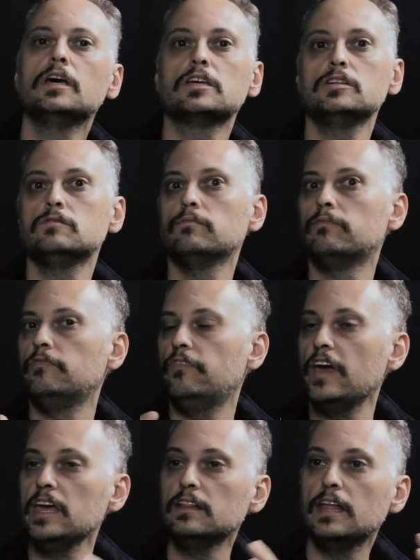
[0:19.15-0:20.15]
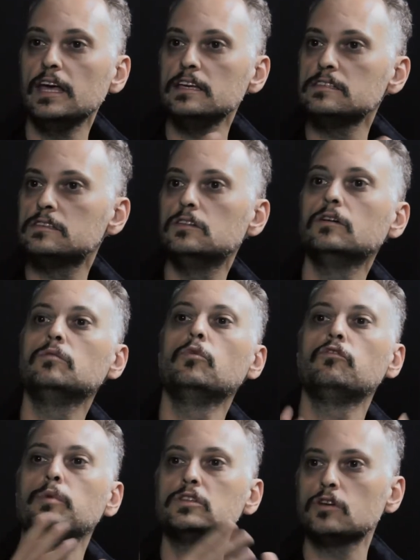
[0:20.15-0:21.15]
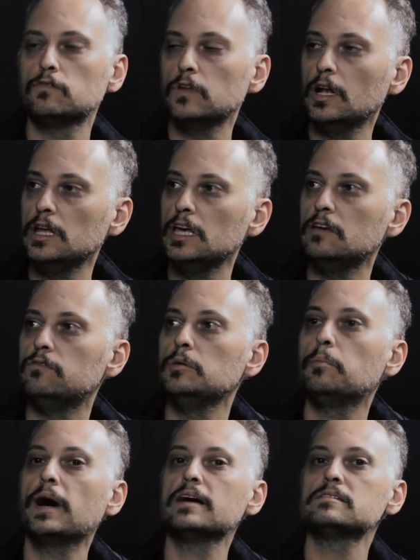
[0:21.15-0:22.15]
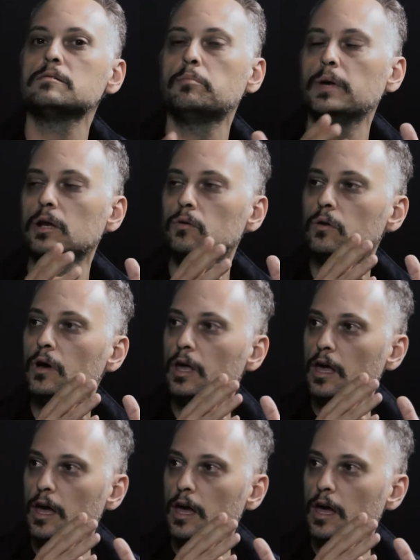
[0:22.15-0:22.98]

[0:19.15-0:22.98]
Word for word: que vem desde o movimento software livre, passa pelo